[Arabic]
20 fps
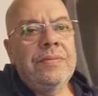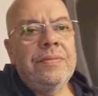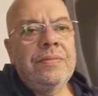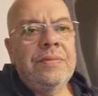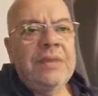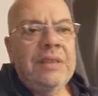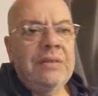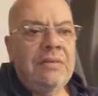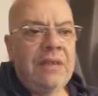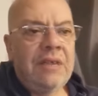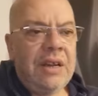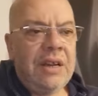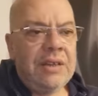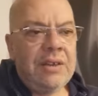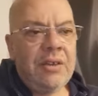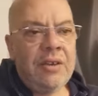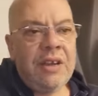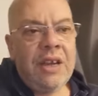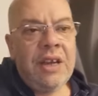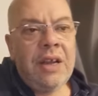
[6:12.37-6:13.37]
فوالا
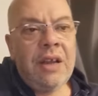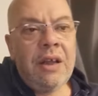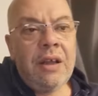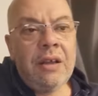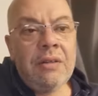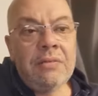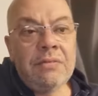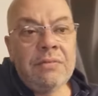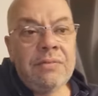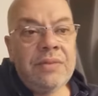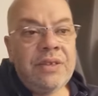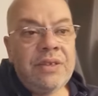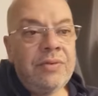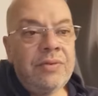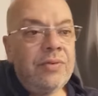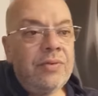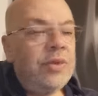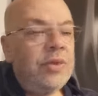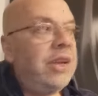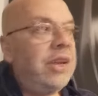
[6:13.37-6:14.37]
دونك حنا سي فو
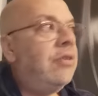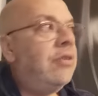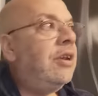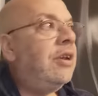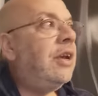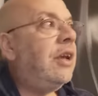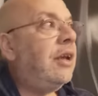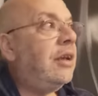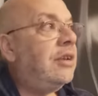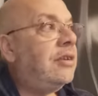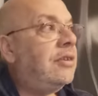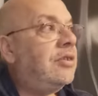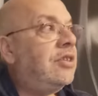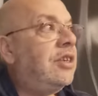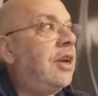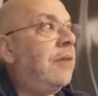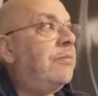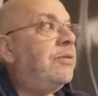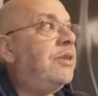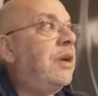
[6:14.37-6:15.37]
فولي يقول لك
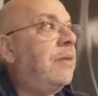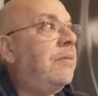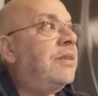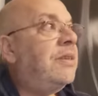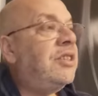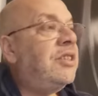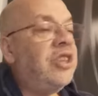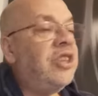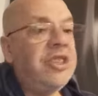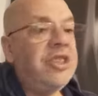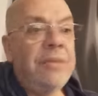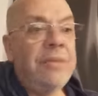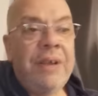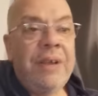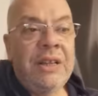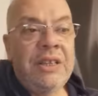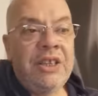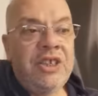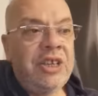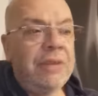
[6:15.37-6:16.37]
الشعب شعب ما على الشعب ما
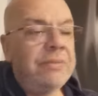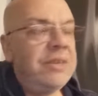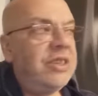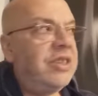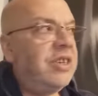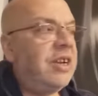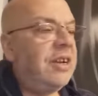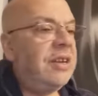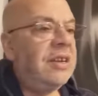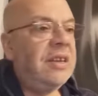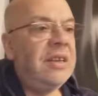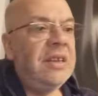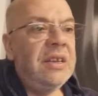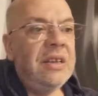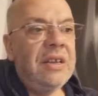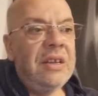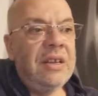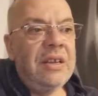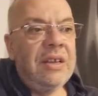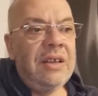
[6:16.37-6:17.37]
عندنا الشعب ديجا
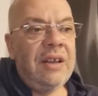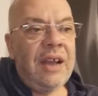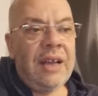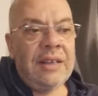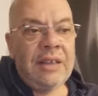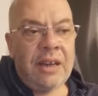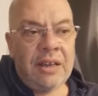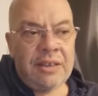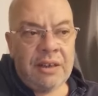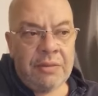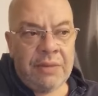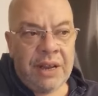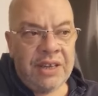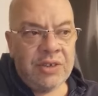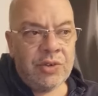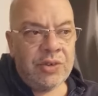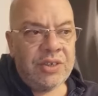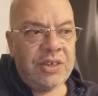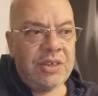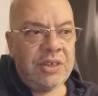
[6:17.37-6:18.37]
انا نهضر مع لي
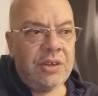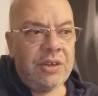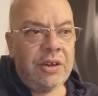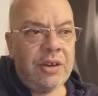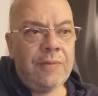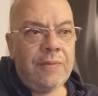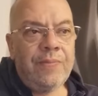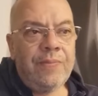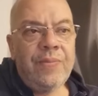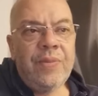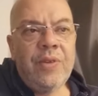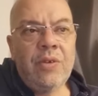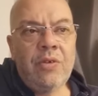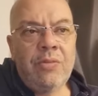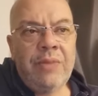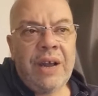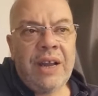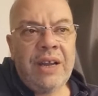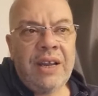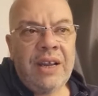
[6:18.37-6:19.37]
زوديتور
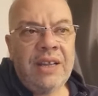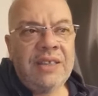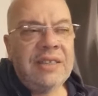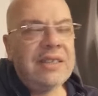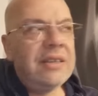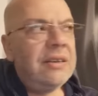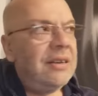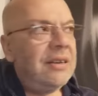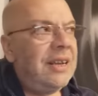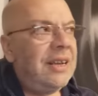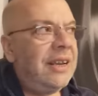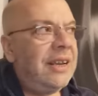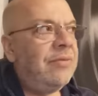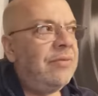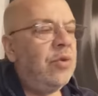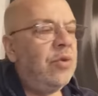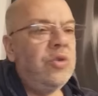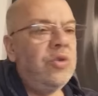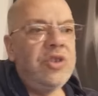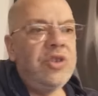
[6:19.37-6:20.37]
ومع الناس لي
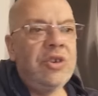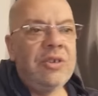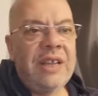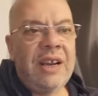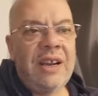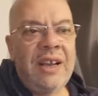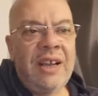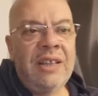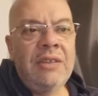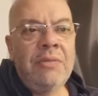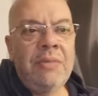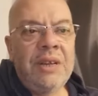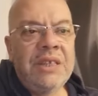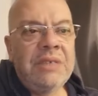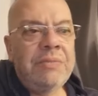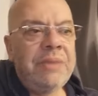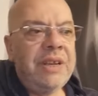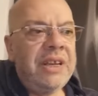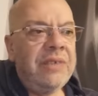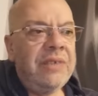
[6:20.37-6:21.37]
ريفوليسيونير اللي عندهم
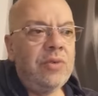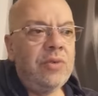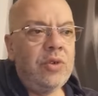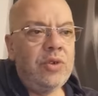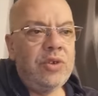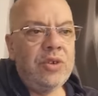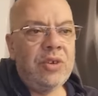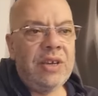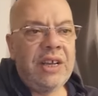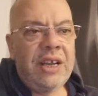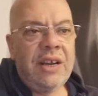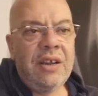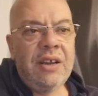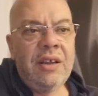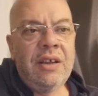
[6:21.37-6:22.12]
سبري ريفوليسيونير